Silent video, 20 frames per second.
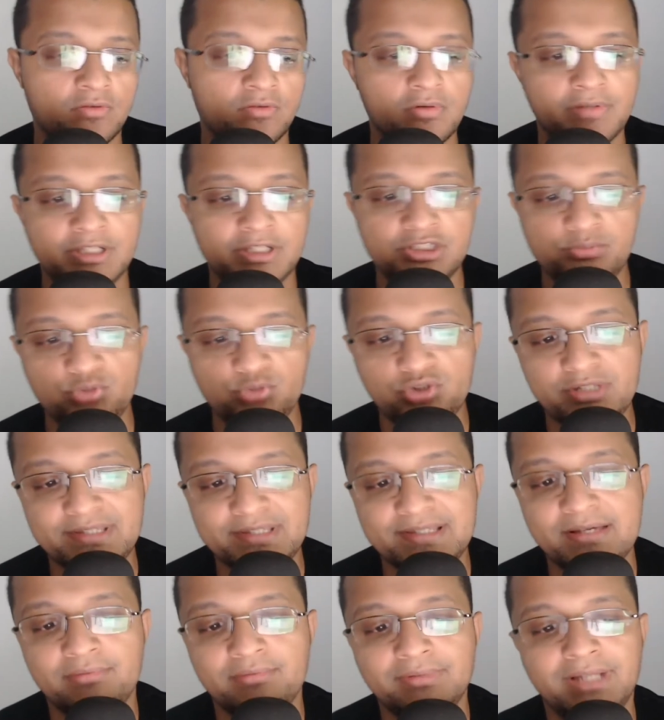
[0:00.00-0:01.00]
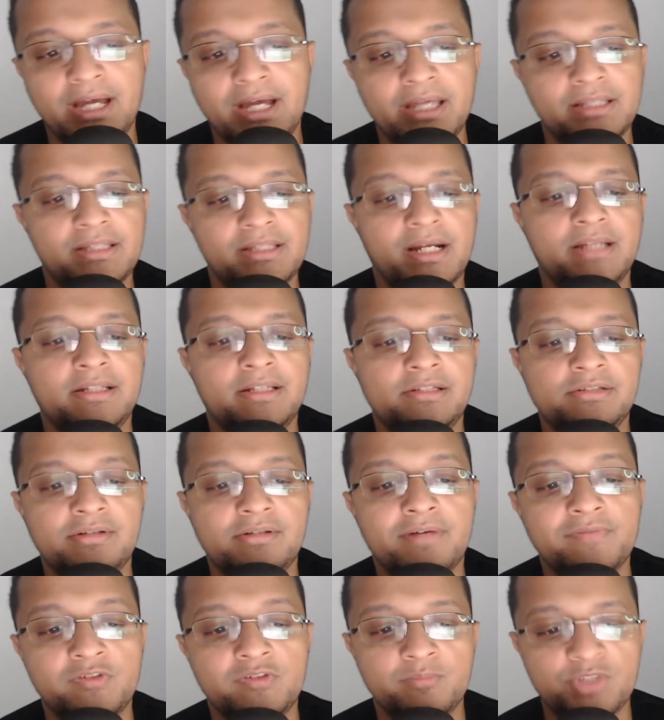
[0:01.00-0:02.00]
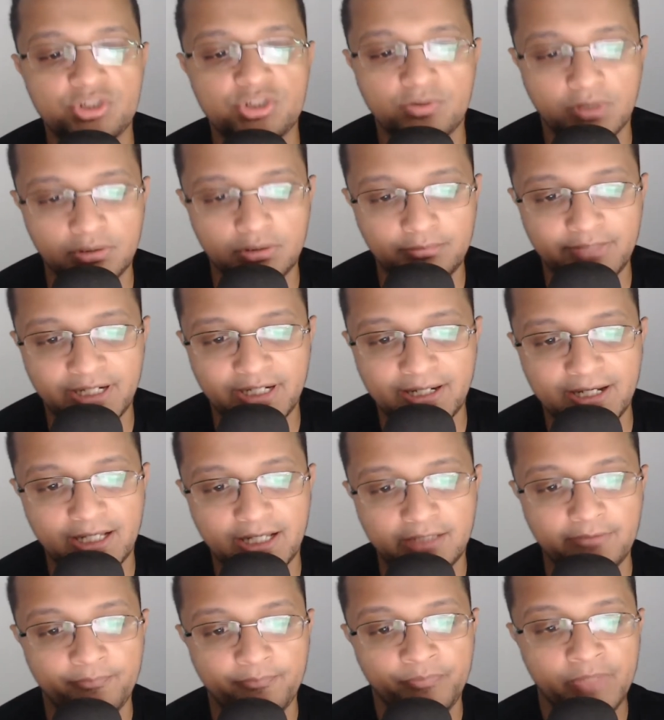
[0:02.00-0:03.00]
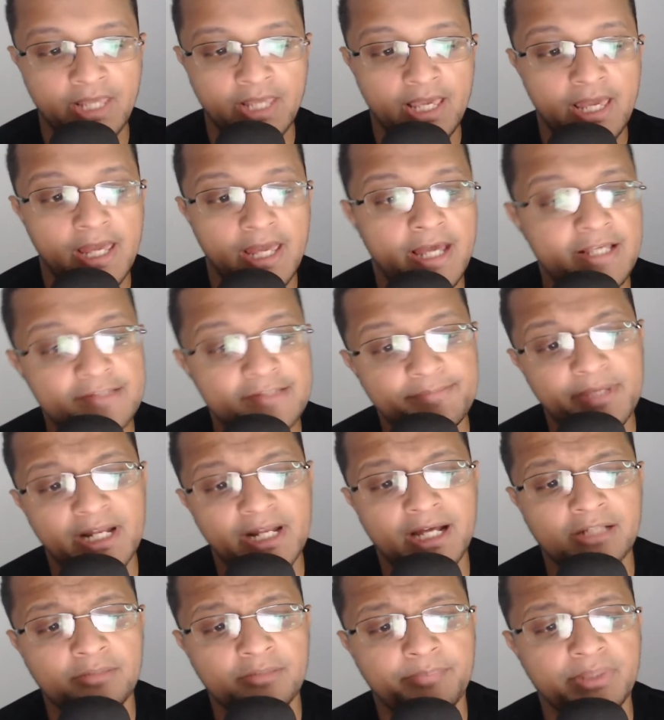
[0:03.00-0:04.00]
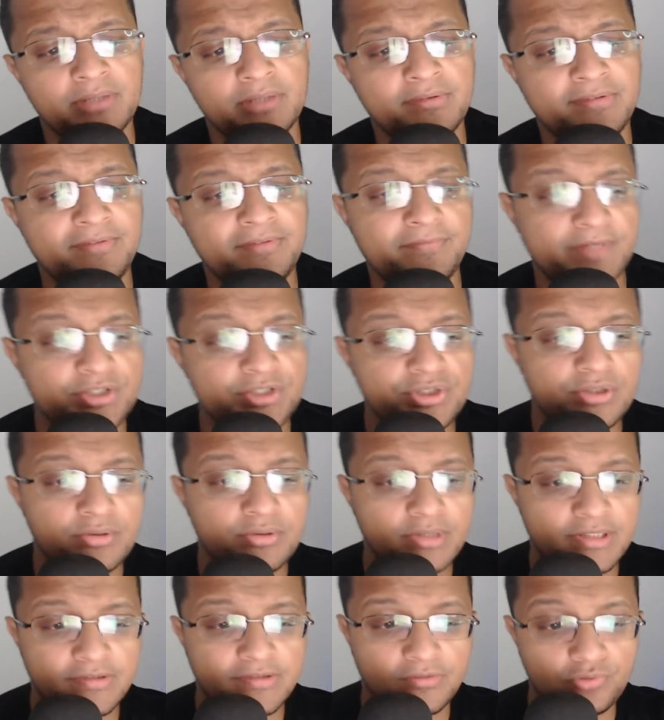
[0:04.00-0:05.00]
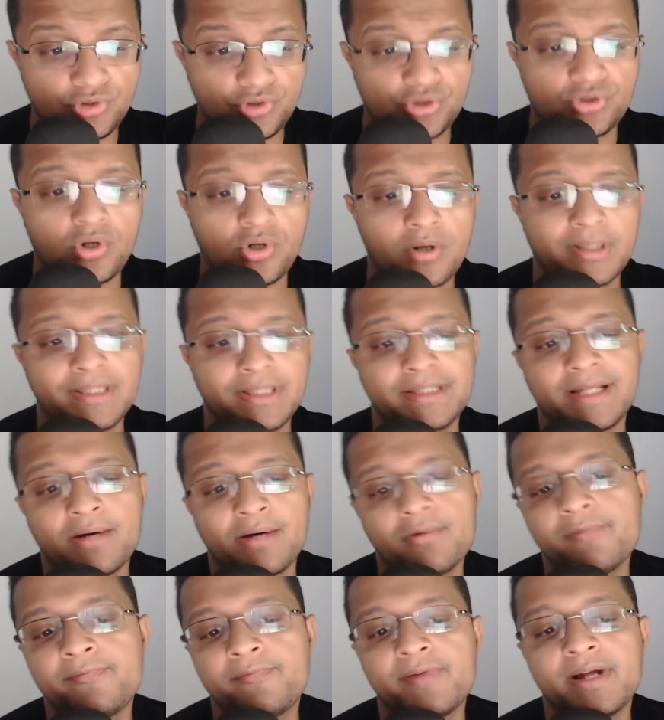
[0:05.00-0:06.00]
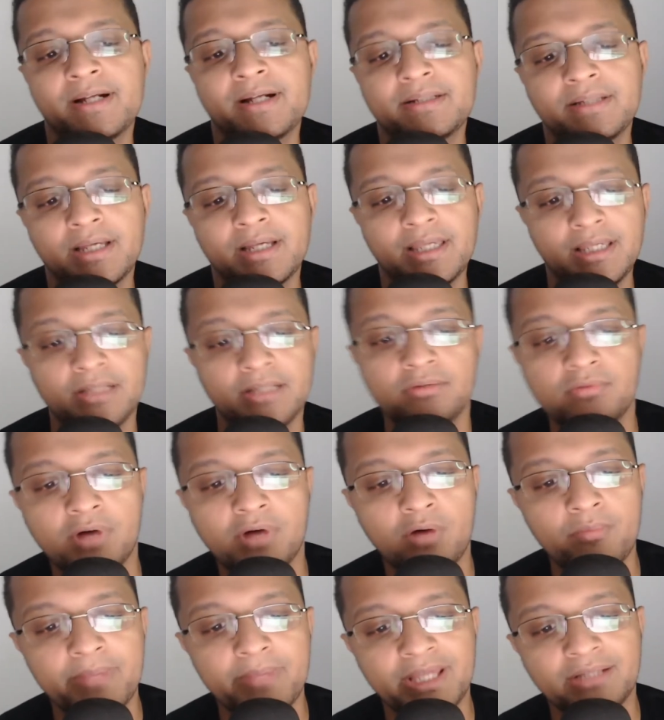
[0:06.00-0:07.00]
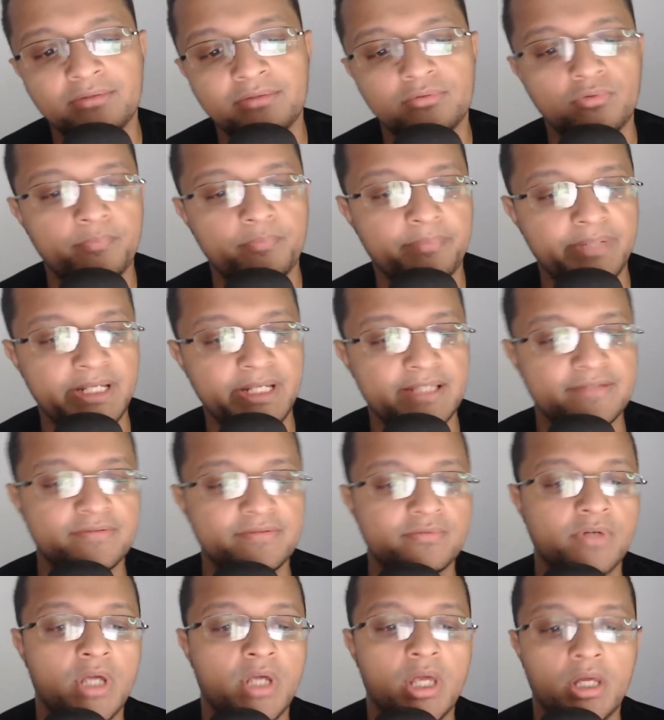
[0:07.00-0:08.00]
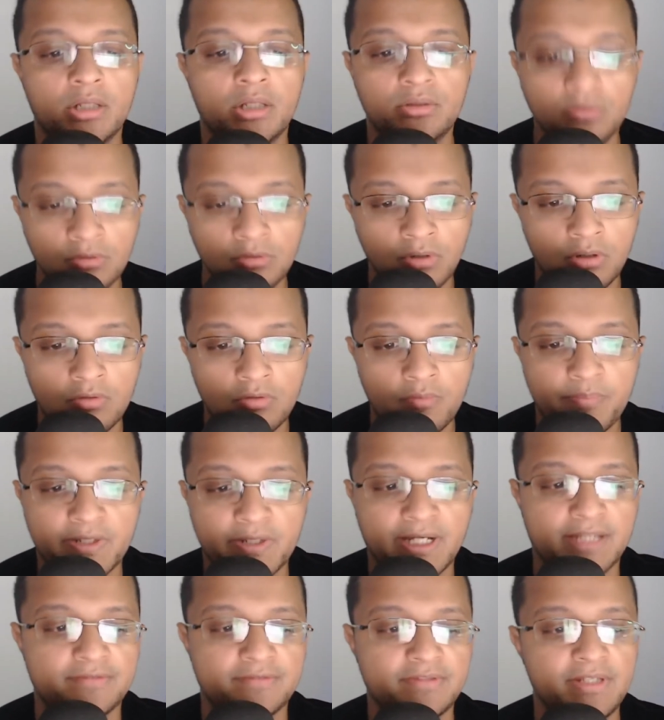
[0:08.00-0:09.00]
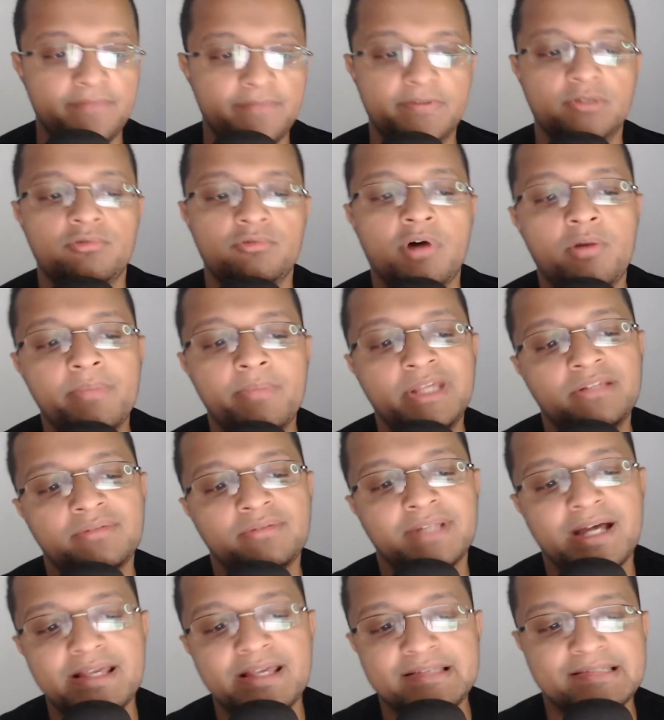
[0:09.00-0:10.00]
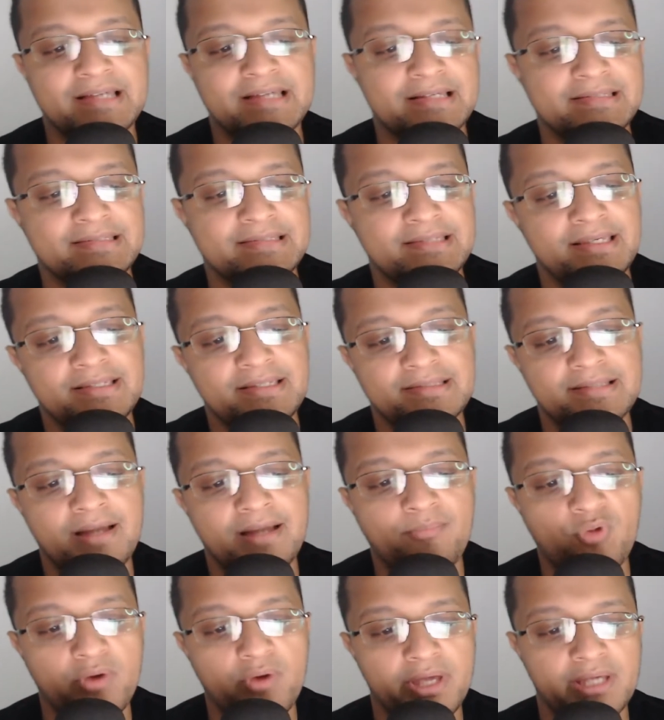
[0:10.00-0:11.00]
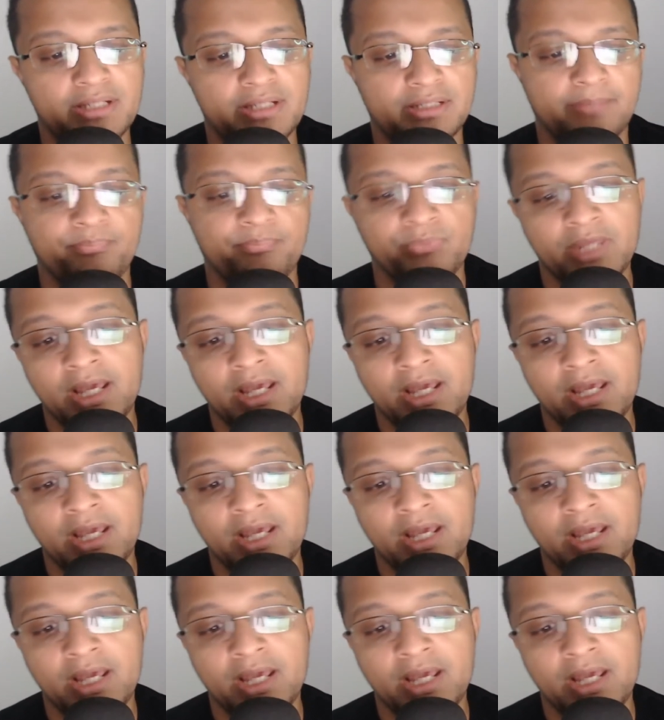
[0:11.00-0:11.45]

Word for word: Com a diminuição da entrada de novos Bitcoin no mercado, é esperado pelos investidores um choque na oferta e no aumento do preço no longo prazo, devido ao aumento da escassez da moeda.